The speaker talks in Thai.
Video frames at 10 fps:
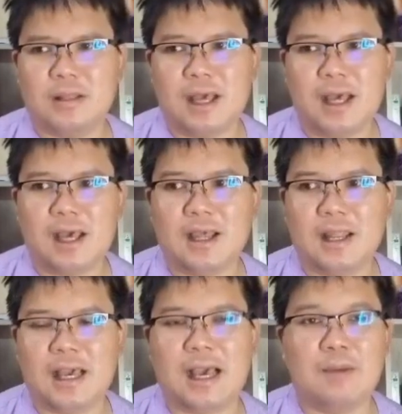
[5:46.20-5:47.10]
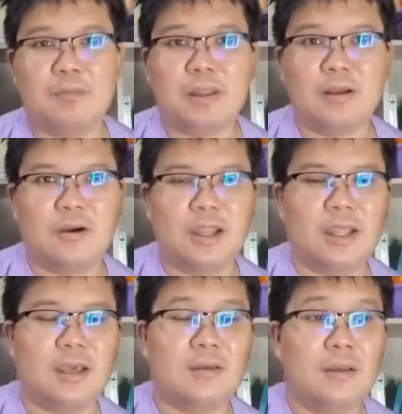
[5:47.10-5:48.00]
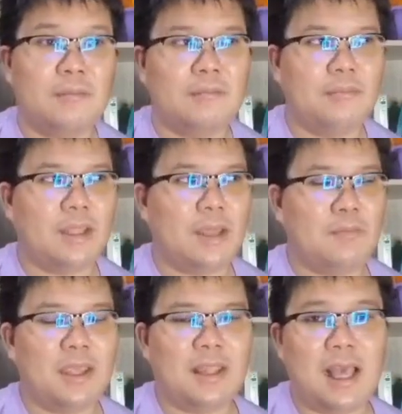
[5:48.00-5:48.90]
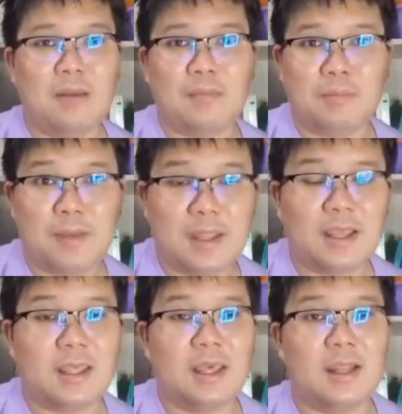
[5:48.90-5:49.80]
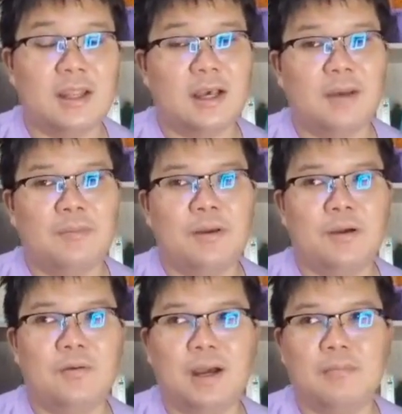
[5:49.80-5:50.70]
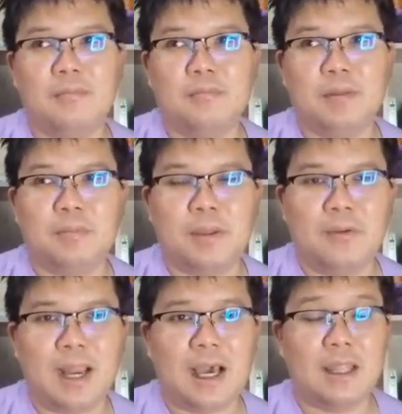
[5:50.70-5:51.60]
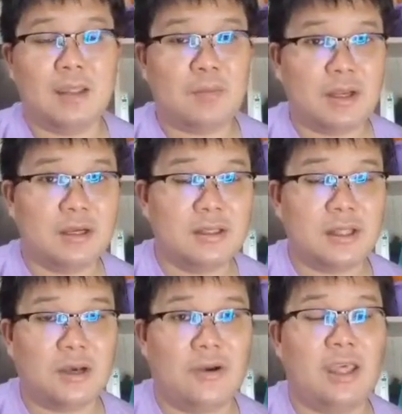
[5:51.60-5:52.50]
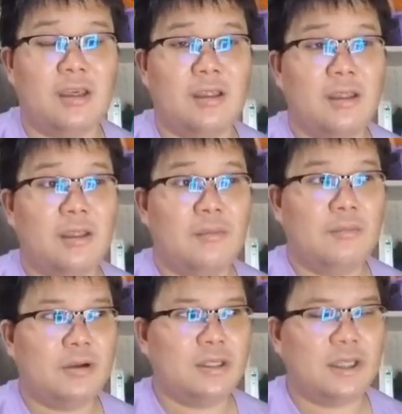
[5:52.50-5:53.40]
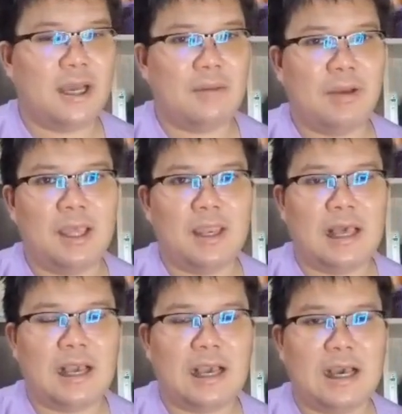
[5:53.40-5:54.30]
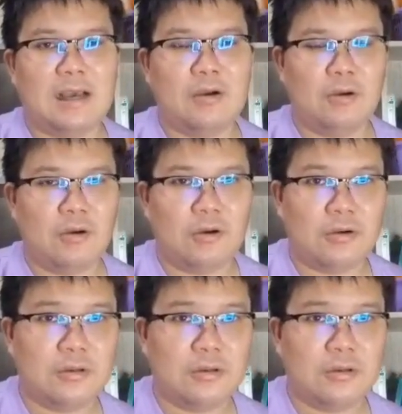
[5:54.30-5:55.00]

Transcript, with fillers: ถ้าราคาบิตคอยเนี่ยในปีหน้ามันเป็นอย่างเงี้ยนะครับ คือว่ามันมีเวลาที่มันขึ้นน้อย ก็จะทำให้ราคาของ